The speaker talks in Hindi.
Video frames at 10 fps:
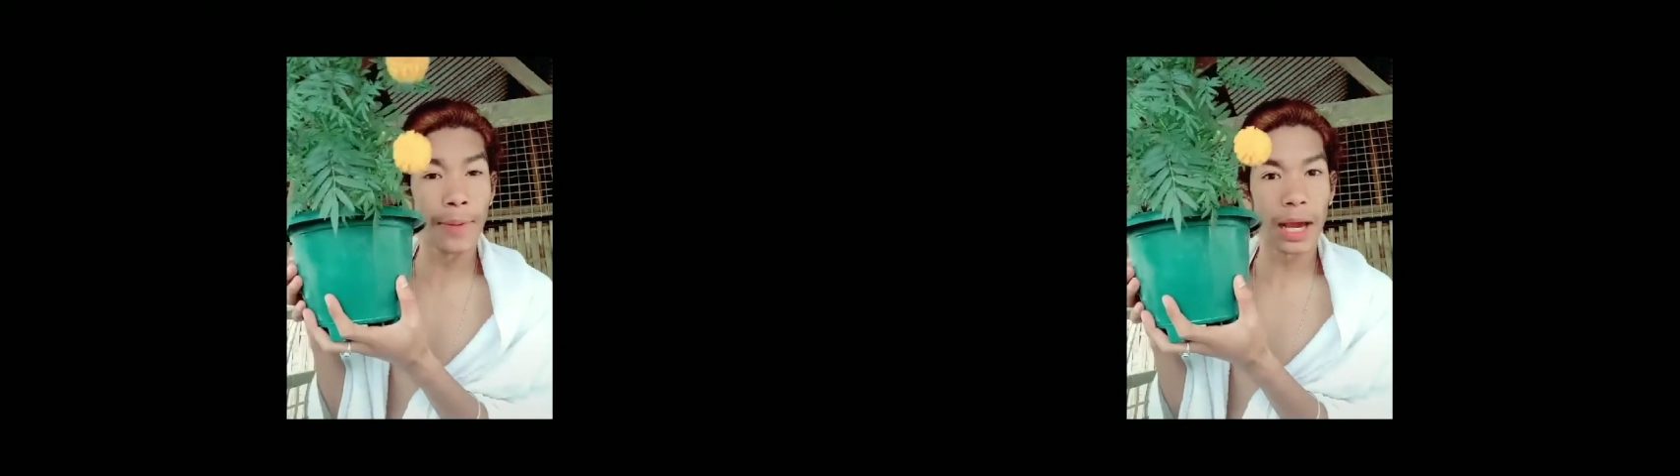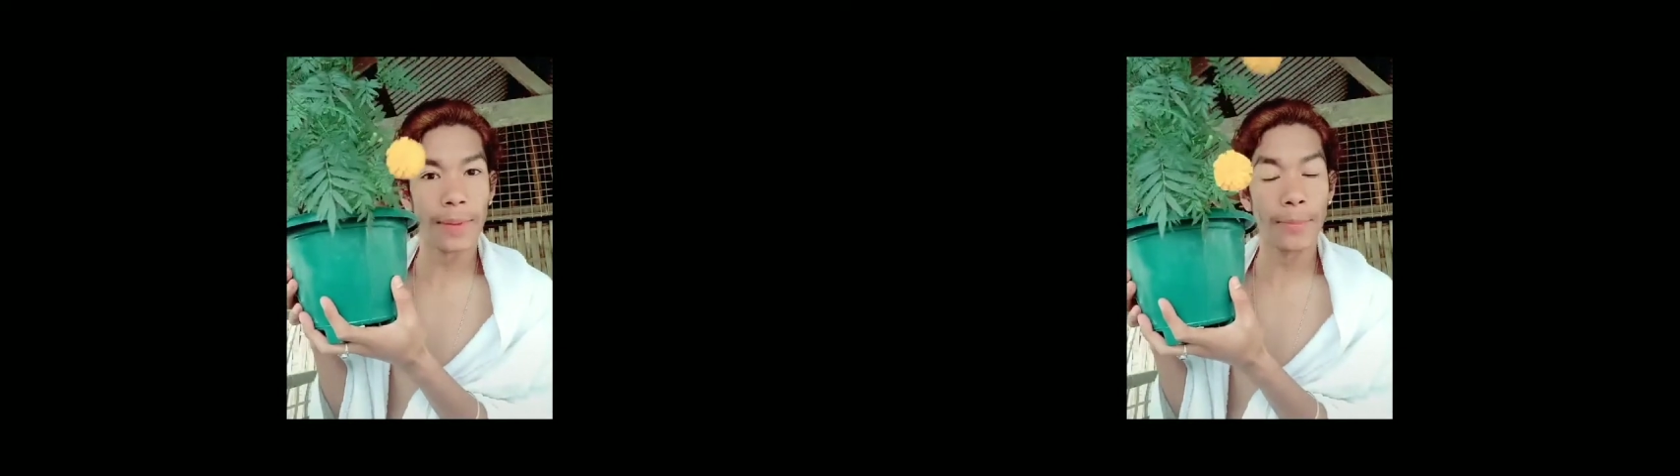
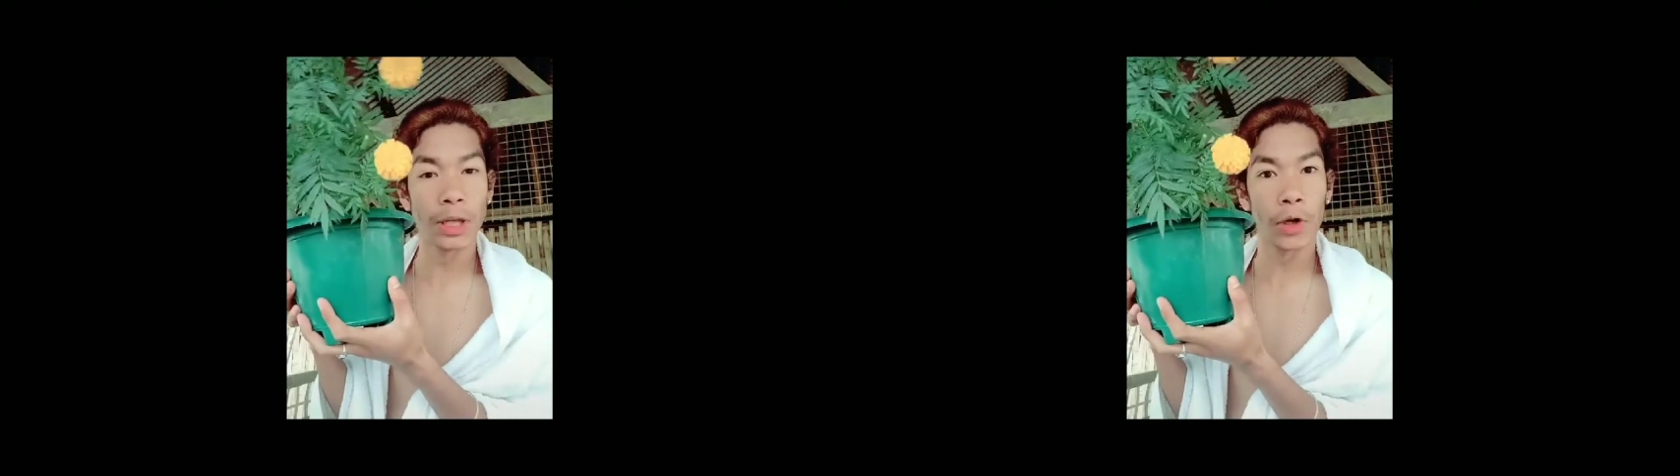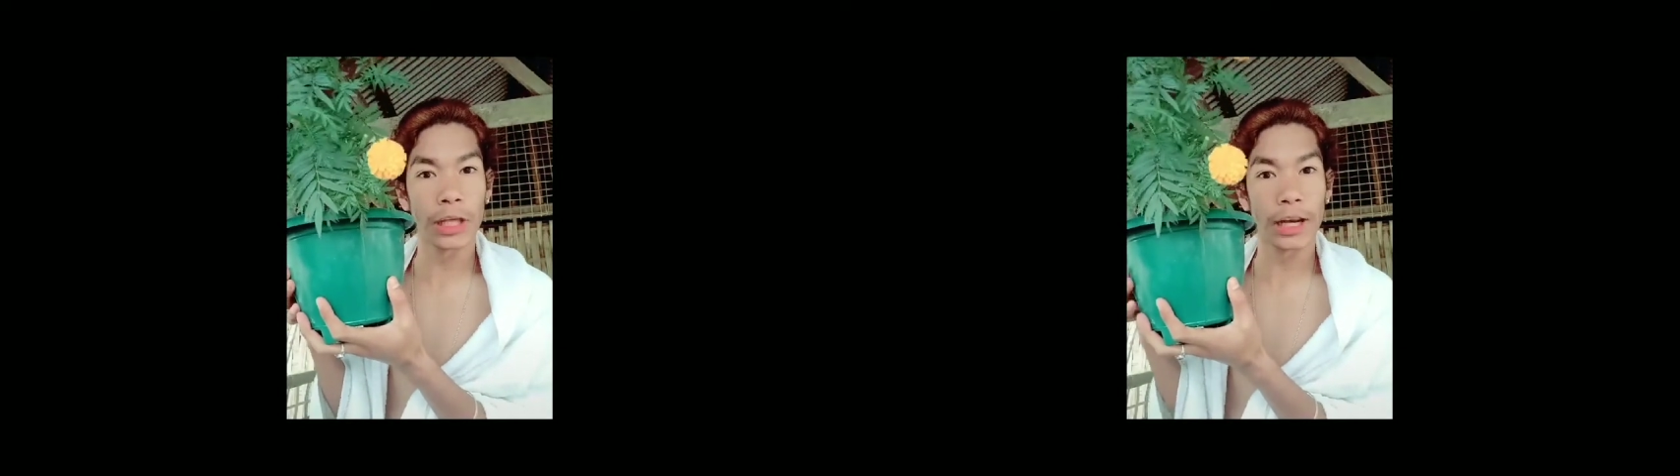गमला गमला
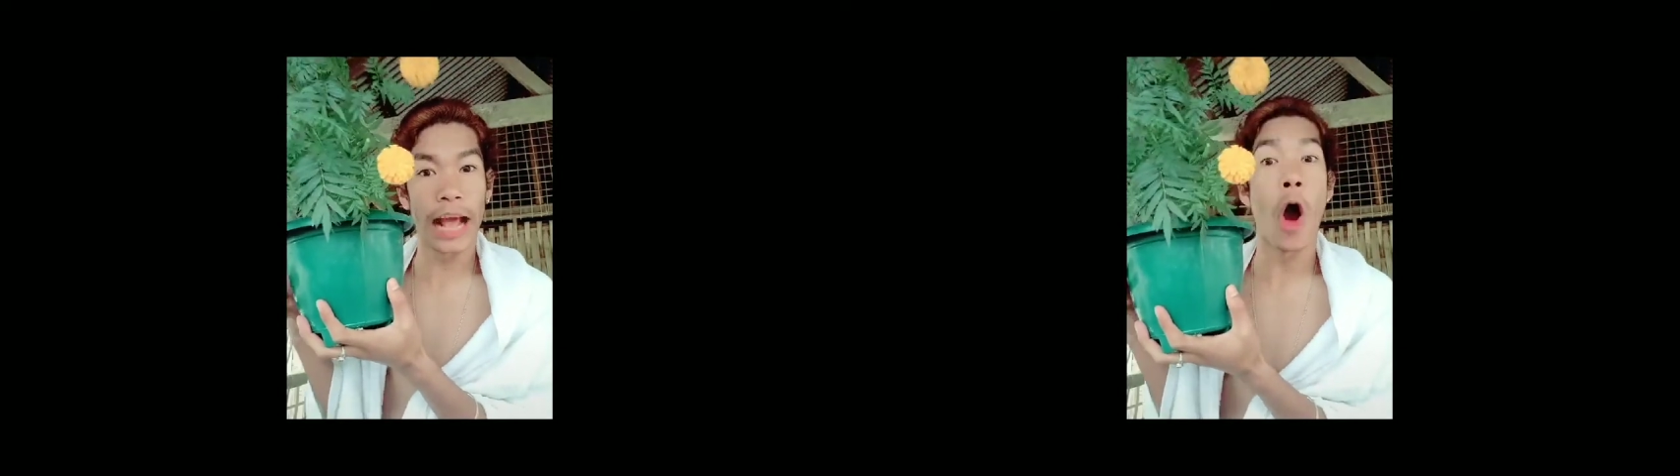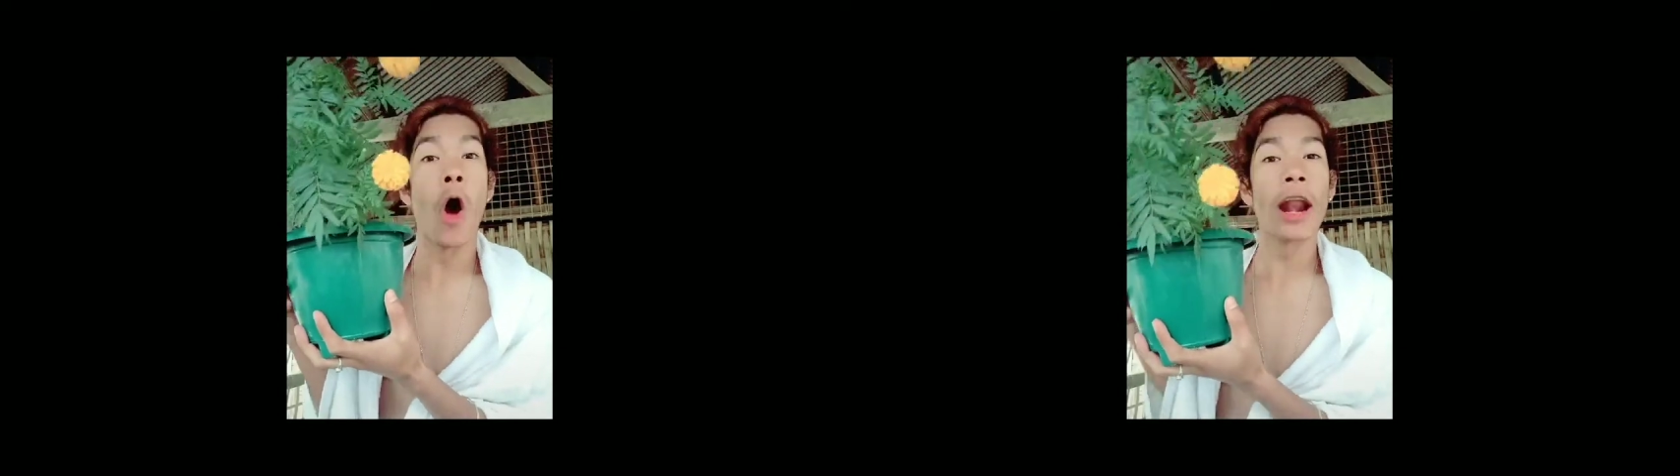मुझे बोल के रखा
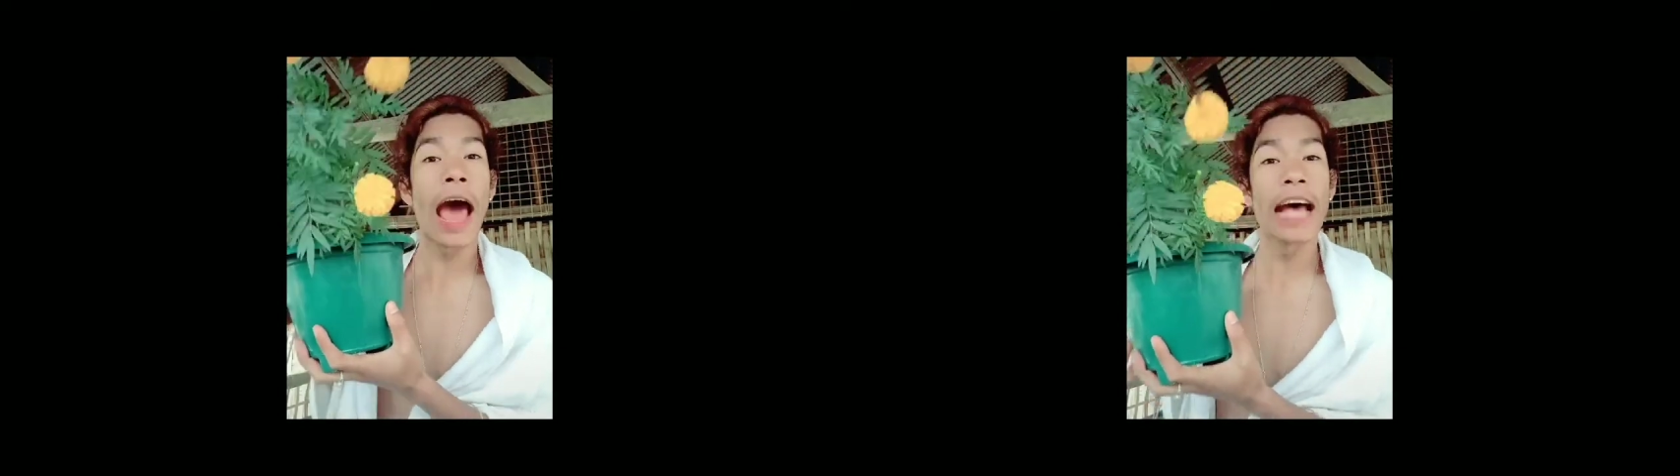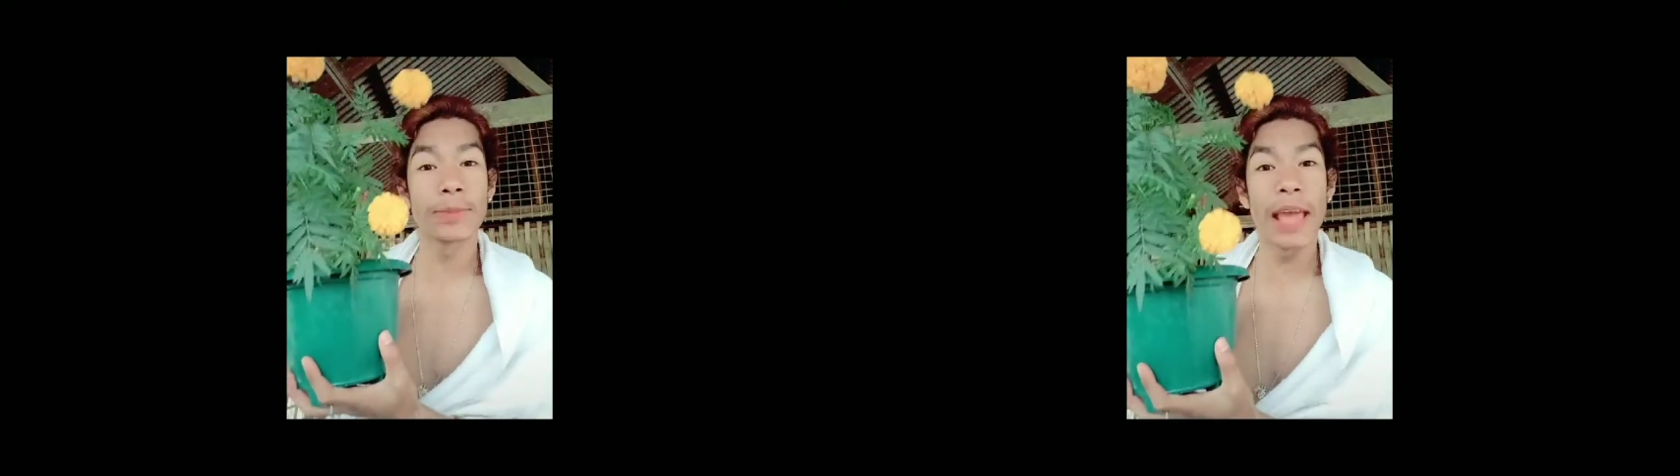है और
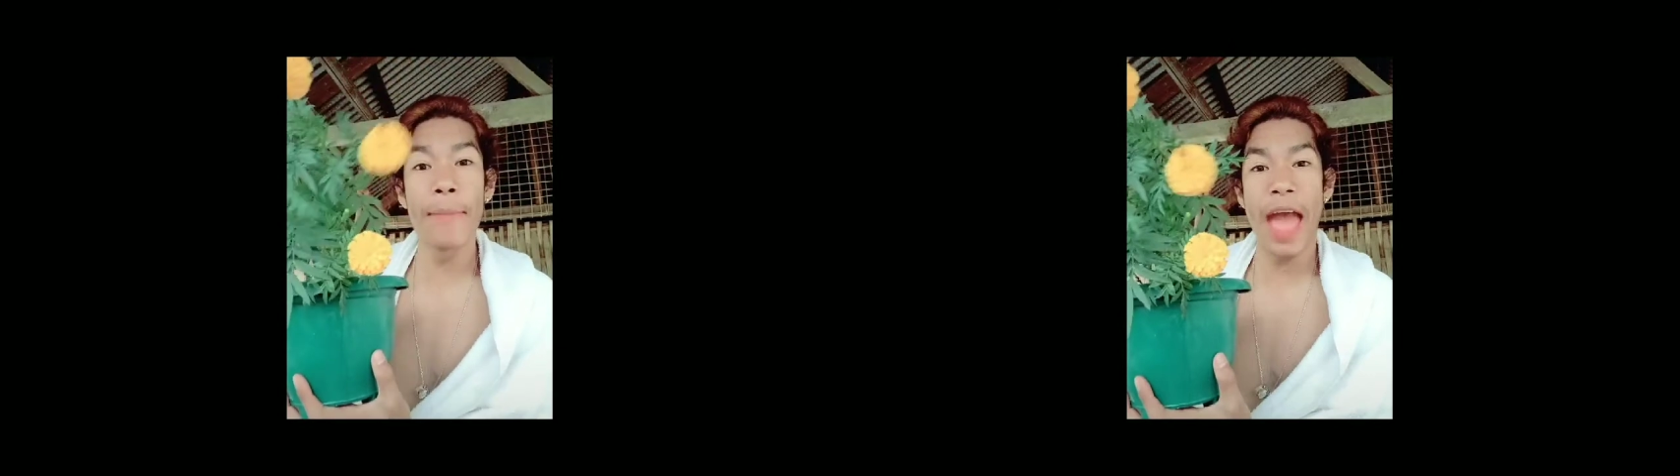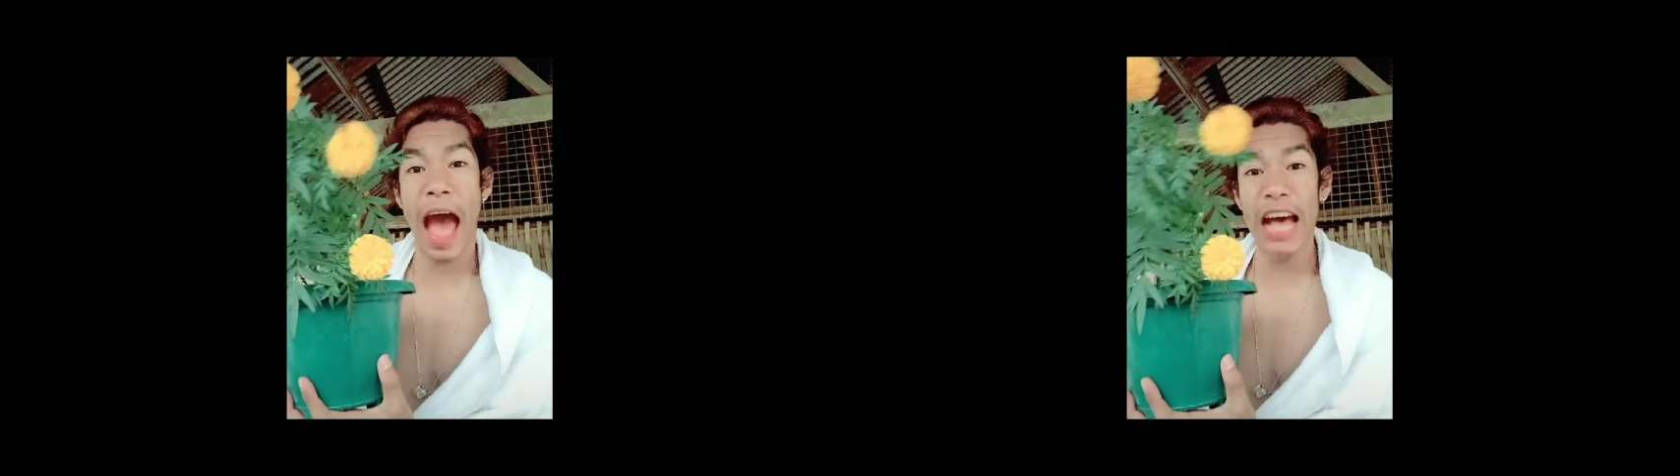आज क्या
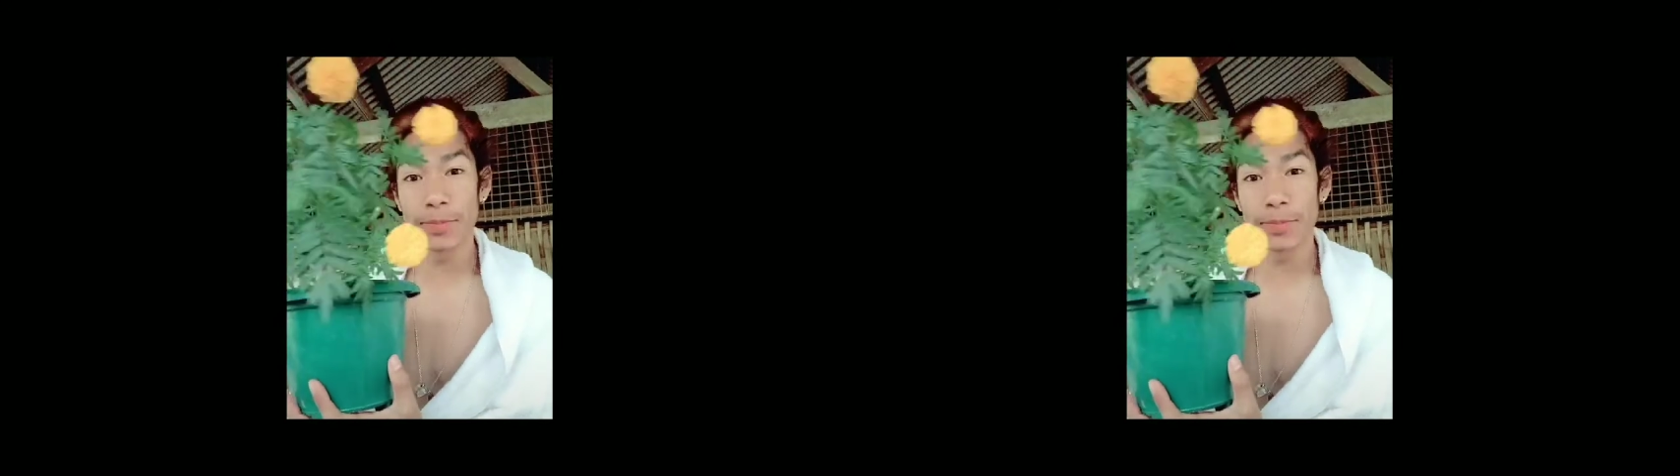आज